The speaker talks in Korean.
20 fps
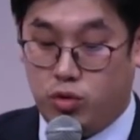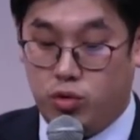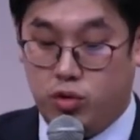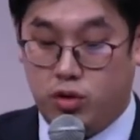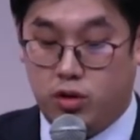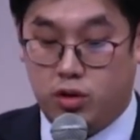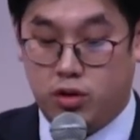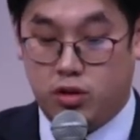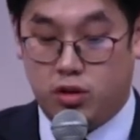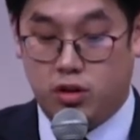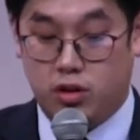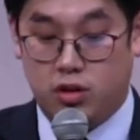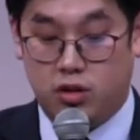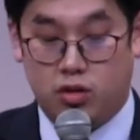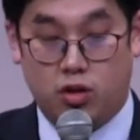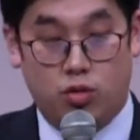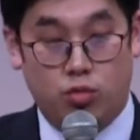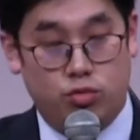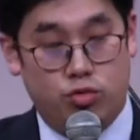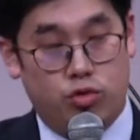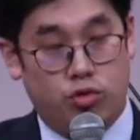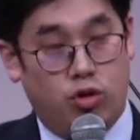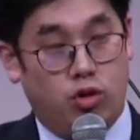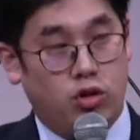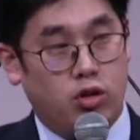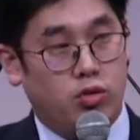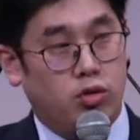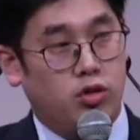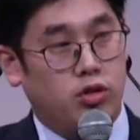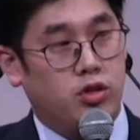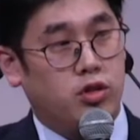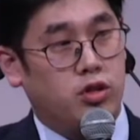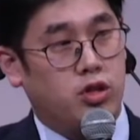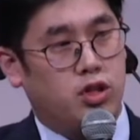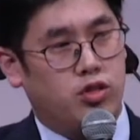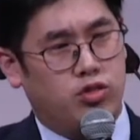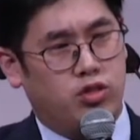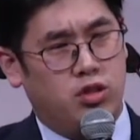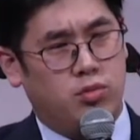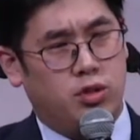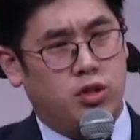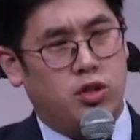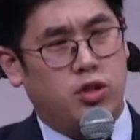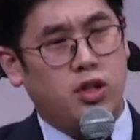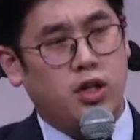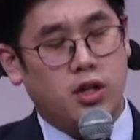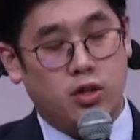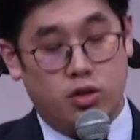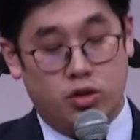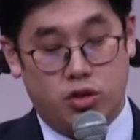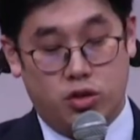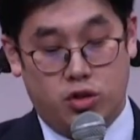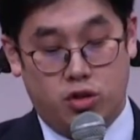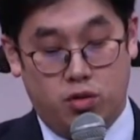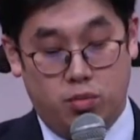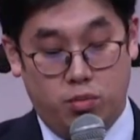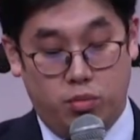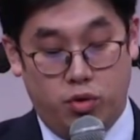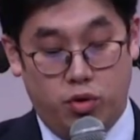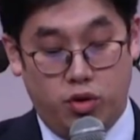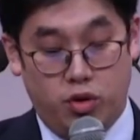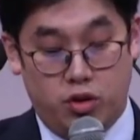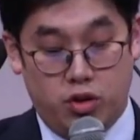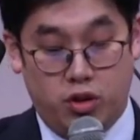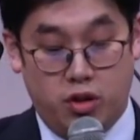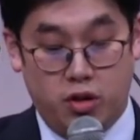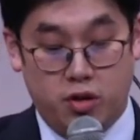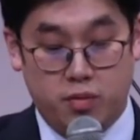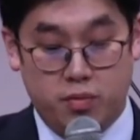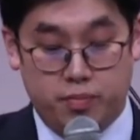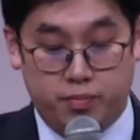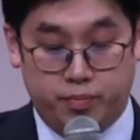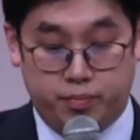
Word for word: 놓는 것이 너무 어려워서 예수님을 떠난 것처럼 보여져요.